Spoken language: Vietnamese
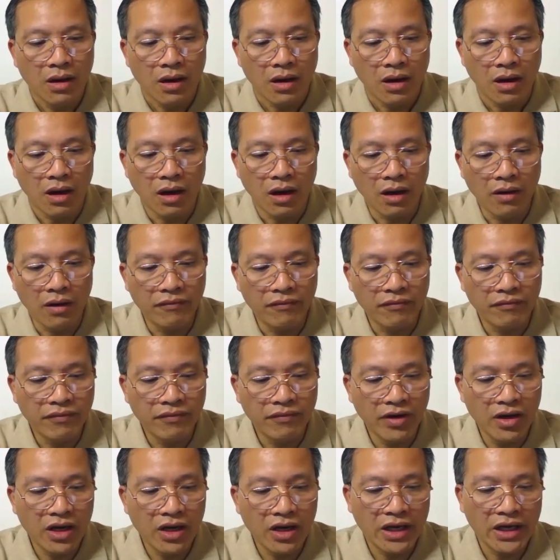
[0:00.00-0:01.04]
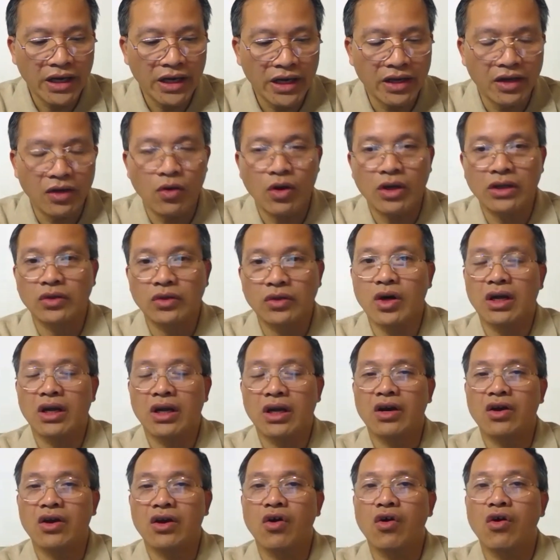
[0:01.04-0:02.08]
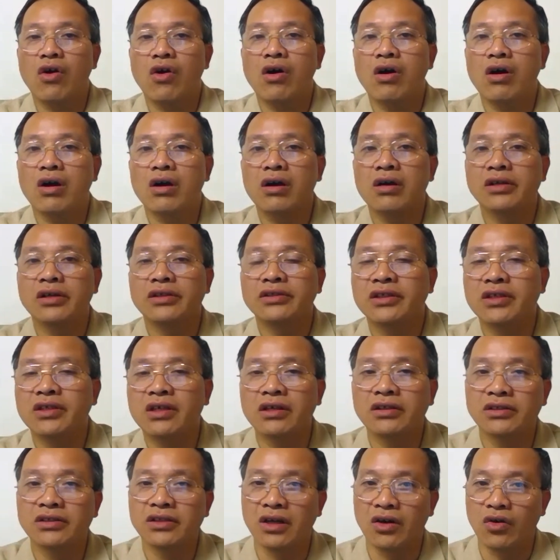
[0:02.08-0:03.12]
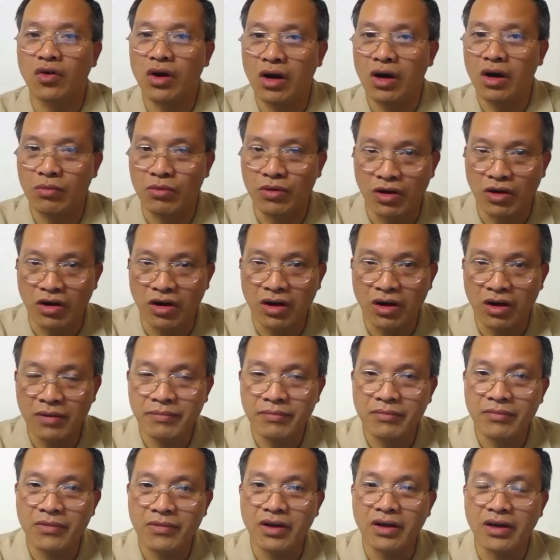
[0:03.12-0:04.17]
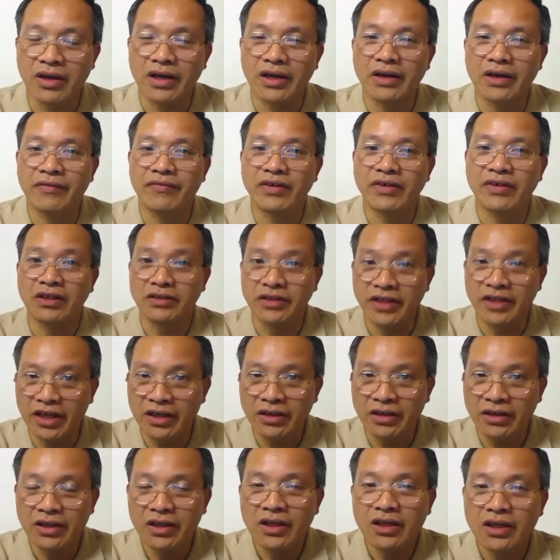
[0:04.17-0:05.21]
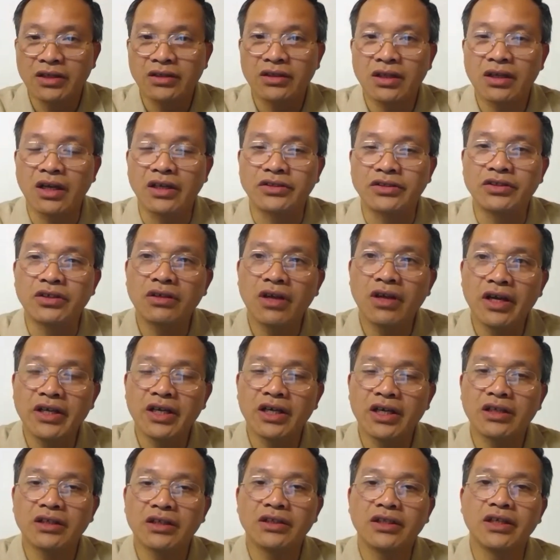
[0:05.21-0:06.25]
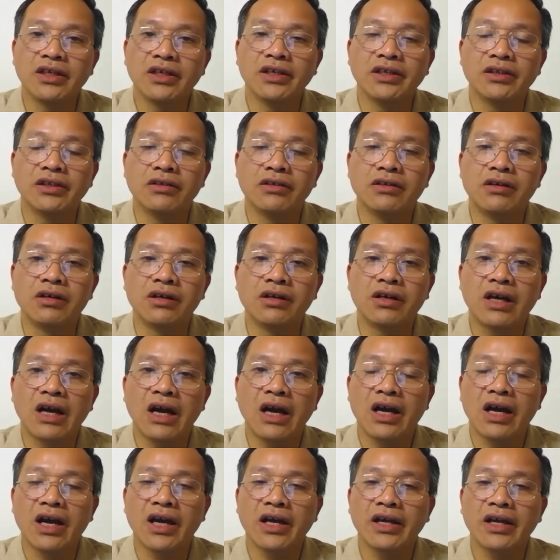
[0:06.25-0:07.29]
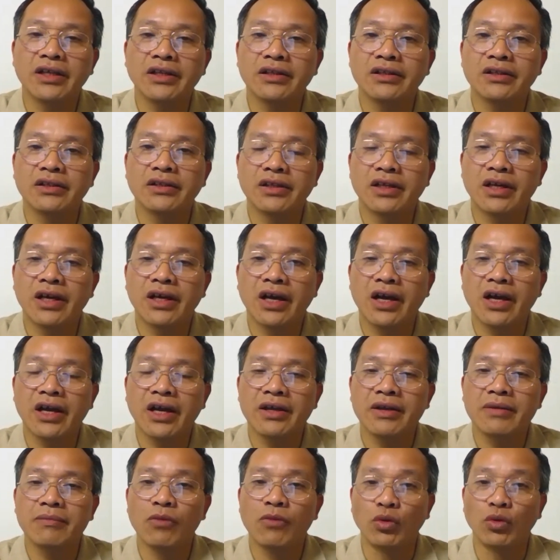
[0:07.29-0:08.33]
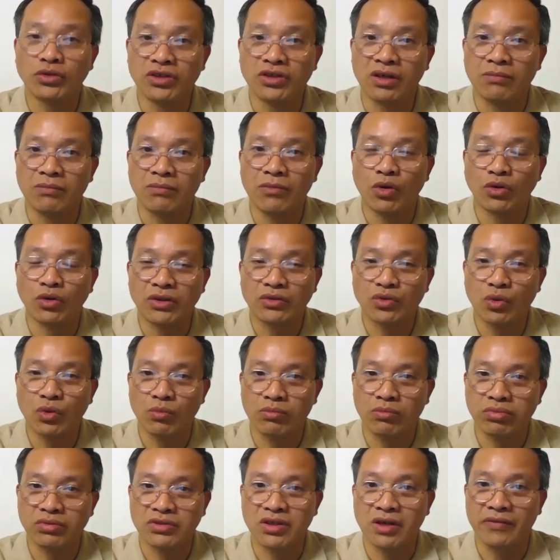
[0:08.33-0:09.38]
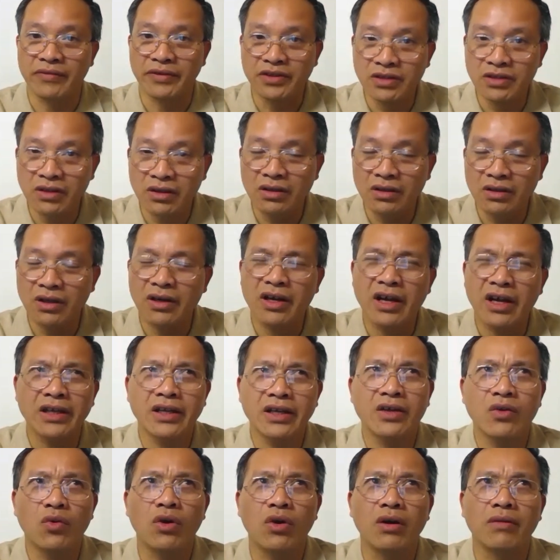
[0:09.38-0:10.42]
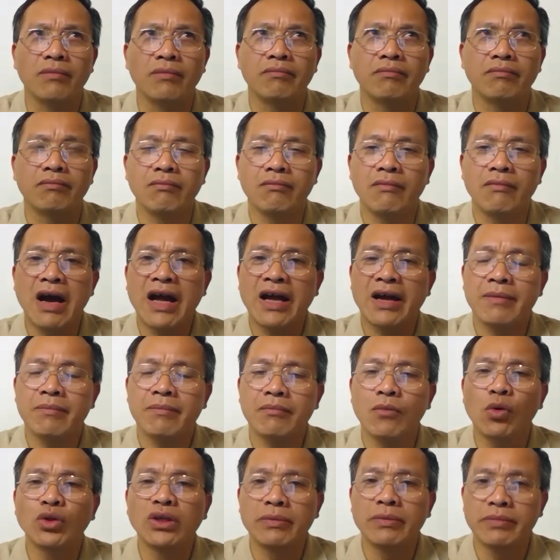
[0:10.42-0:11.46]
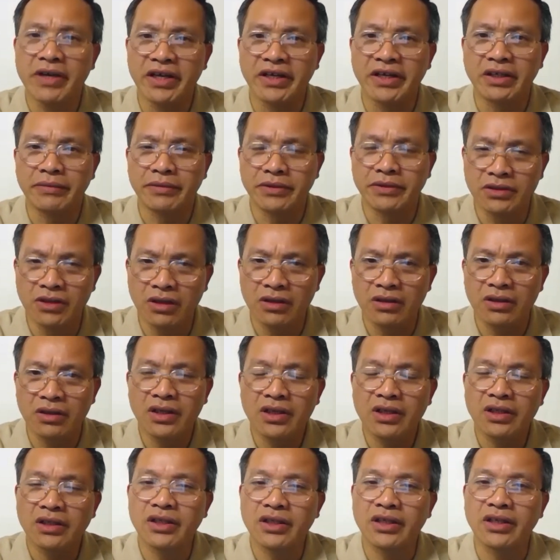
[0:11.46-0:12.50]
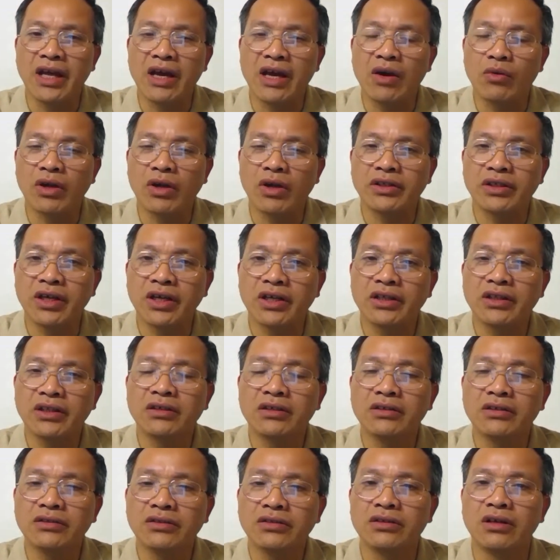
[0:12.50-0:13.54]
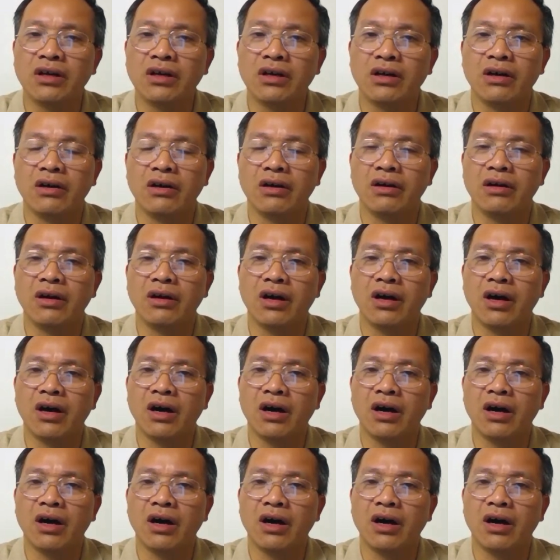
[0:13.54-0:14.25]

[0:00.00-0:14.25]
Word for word: Ờ, vâng, cái này hoàn toàn là có cơ, sở khoa học của nó bởi à, và thực tiễn tức là trước đây ấy, thì thường các cái các cái bộ trưởng bộ giáo dục trở về trước ờ, cách đây khoảng ba bốn nhiệm kỳ trở về trước thì đều là những cái thứ trưởng uh,